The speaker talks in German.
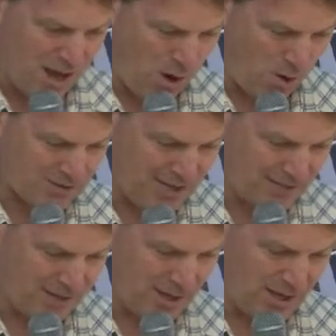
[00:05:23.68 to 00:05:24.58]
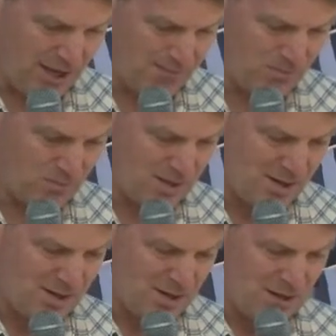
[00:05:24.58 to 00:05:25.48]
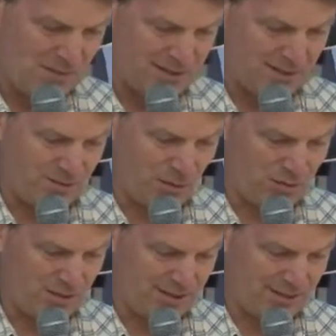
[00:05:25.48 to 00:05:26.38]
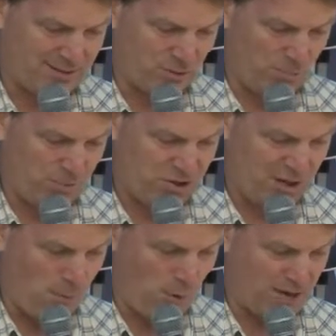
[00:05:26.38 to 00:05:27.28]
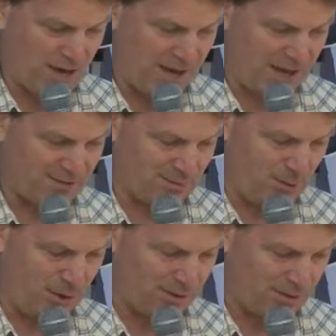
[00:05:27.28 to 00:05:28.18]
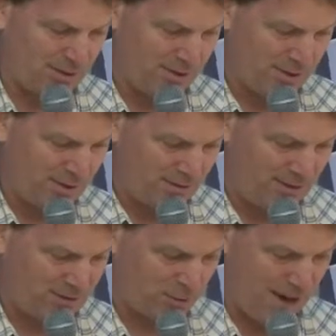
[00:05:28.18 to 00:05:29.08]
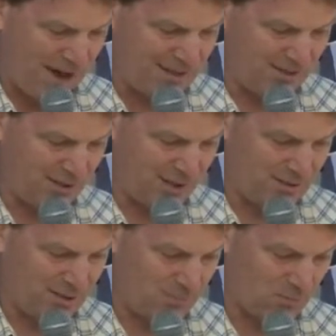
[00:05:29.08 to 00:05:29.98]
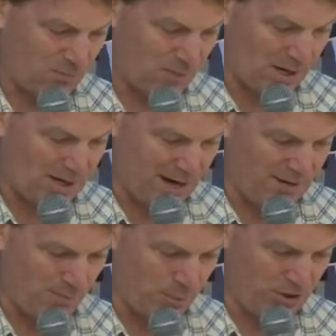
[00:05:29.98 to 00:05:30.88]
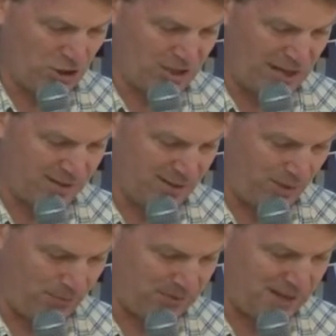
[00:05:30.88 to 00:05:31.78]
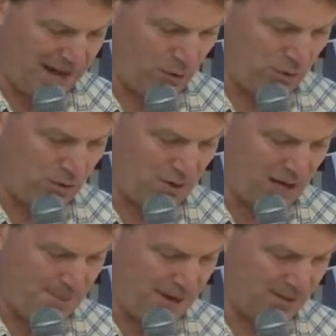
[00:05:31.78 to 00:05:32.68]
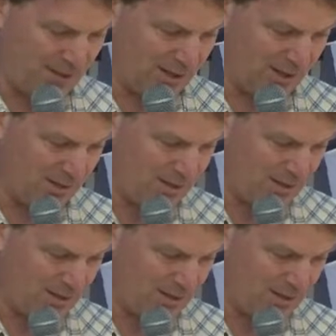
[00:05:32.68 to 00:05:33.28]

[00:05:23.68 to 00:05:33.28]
auch dann gegeben, wenn das Grundgesetz um Bestimmungen ergänzt wird, die zum Eintritt in eine bundesstaatliche Fiskalunion ermächtigen.